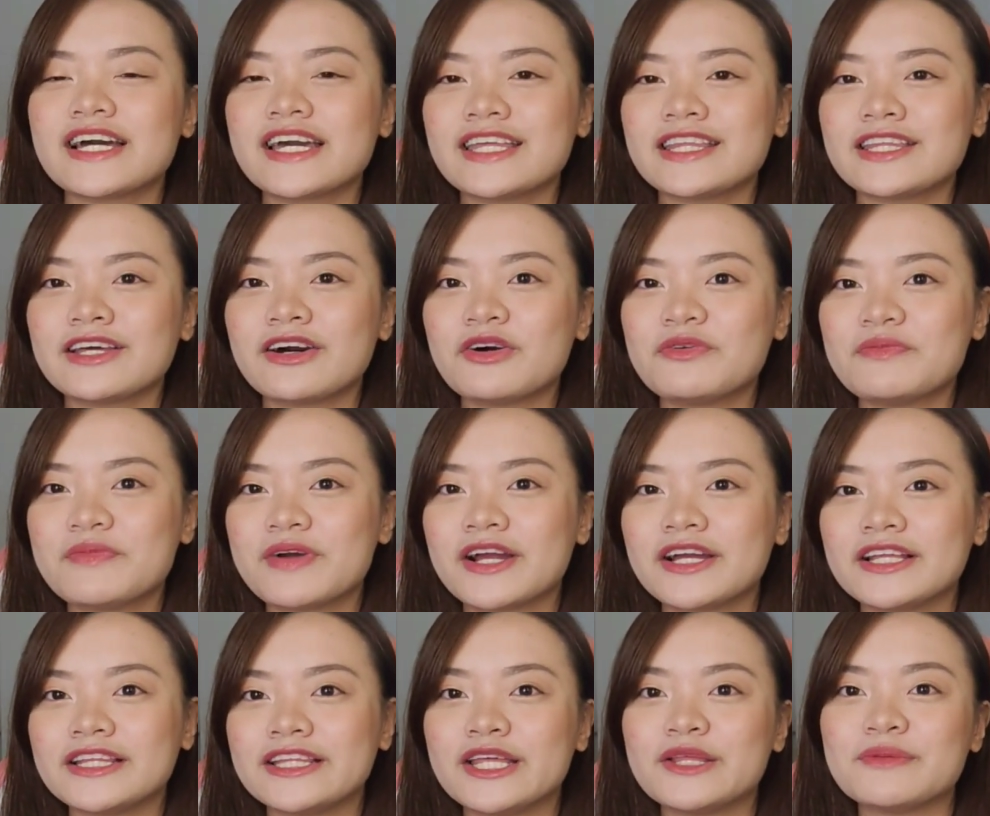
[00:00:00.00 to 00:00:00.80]
Nakita ko
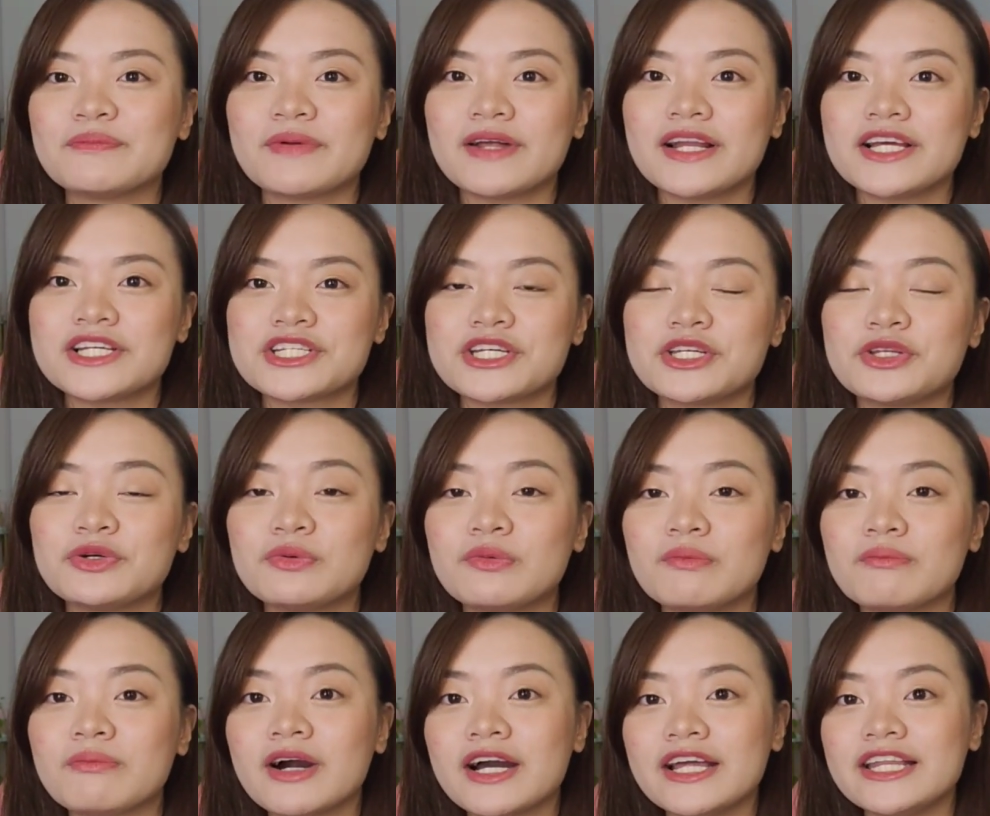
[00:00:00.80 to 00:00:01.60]
meron din pala siya
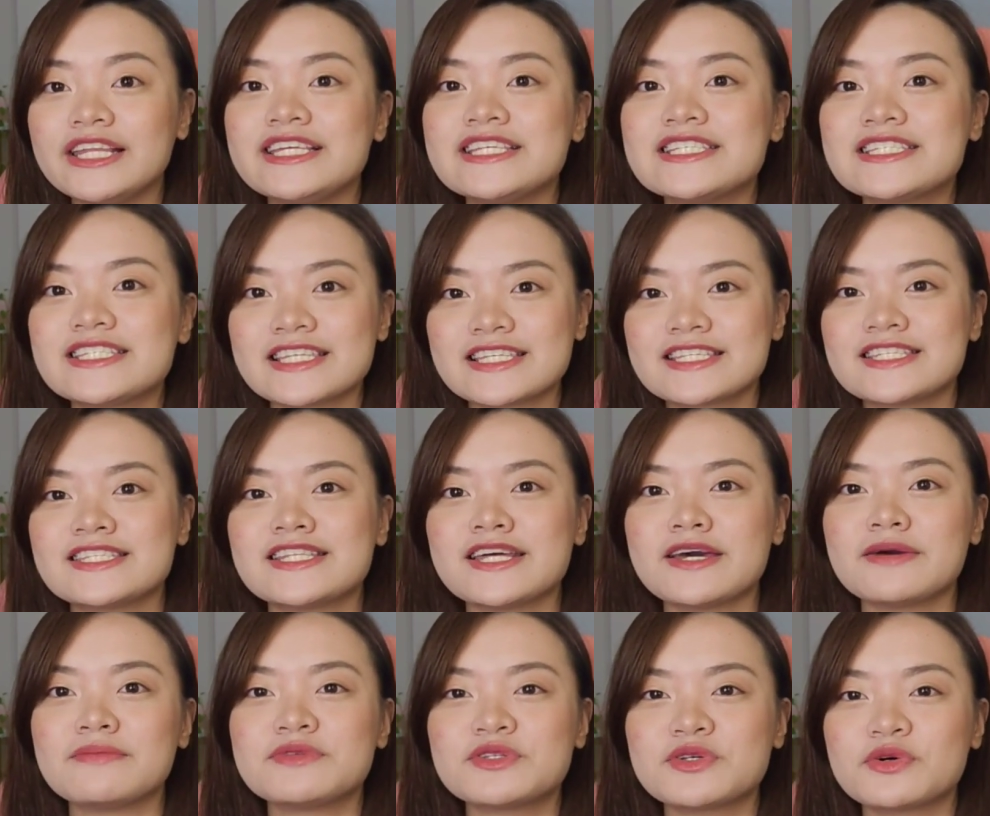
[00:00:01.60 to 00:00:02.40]
ng money
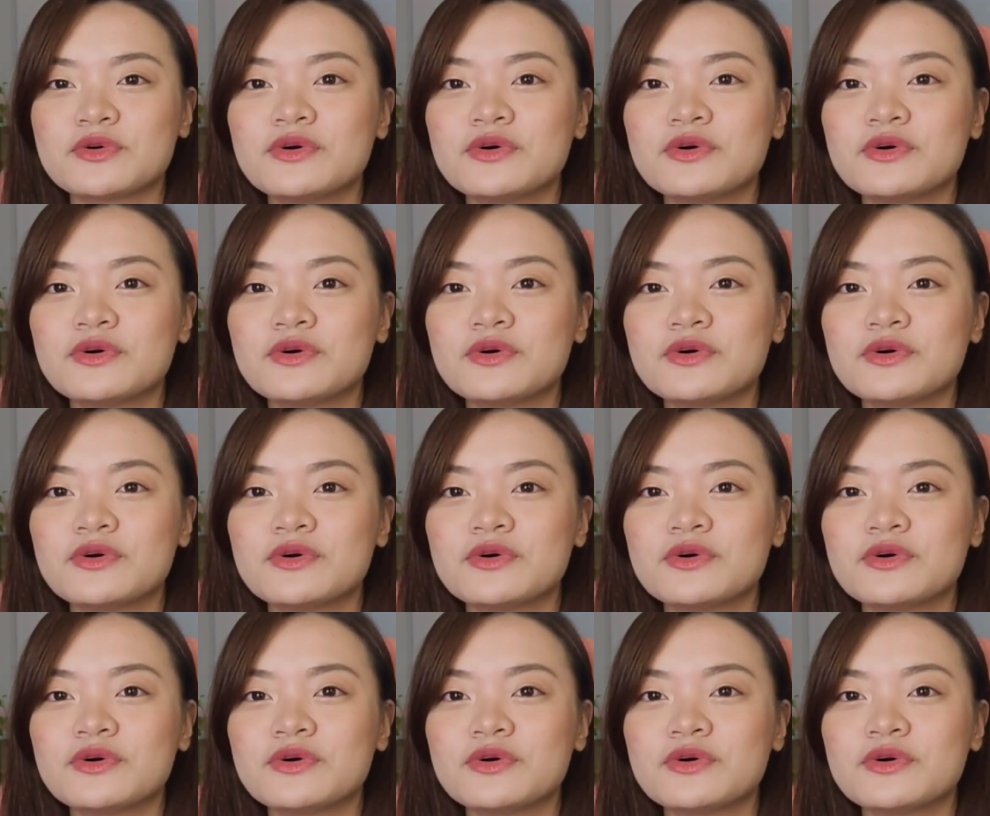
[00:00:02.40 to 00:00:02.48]
system.